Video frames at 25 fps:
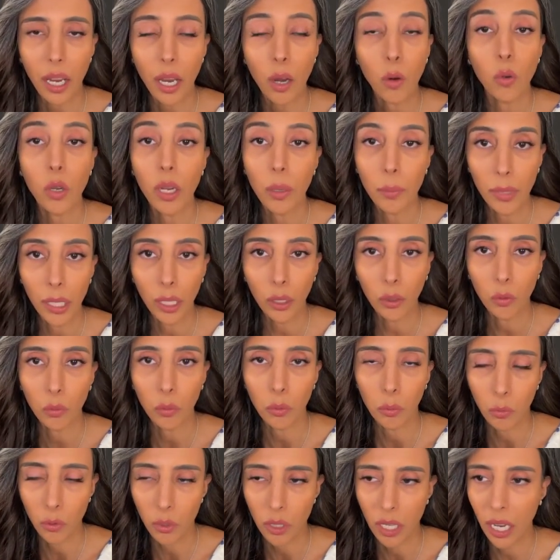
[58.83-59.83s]
أو لم
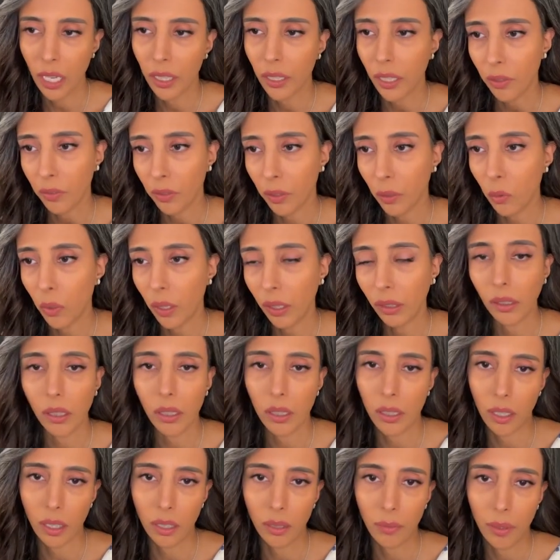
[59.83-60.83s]
يطلب المساعدة في وقت
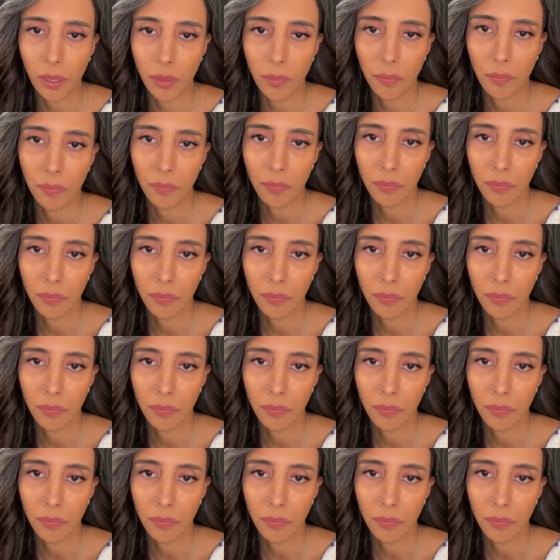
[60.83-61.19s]
الصدمة